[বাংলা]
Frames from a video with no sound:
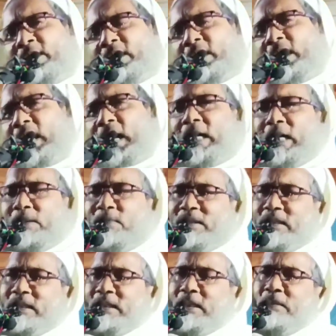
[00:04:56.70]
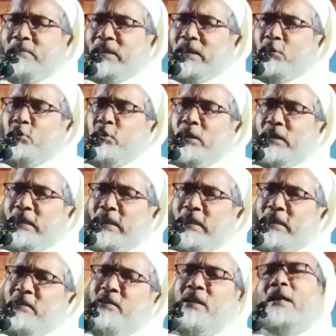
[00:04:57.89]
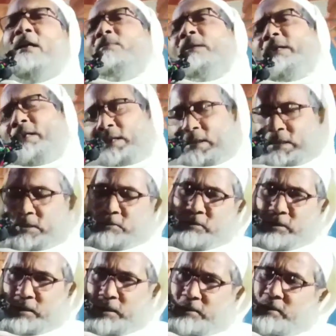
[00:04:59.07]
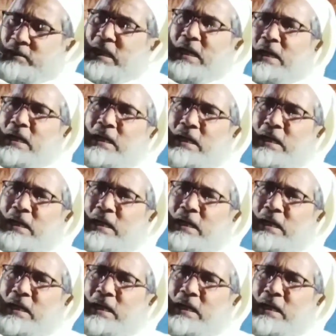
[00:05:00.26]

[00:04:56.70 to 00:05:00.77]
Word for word: নিয়েছে আর আমাদেরকে মানে সরকারের সাঁড় বানিয়ে দিয়ে চলে গেছে যা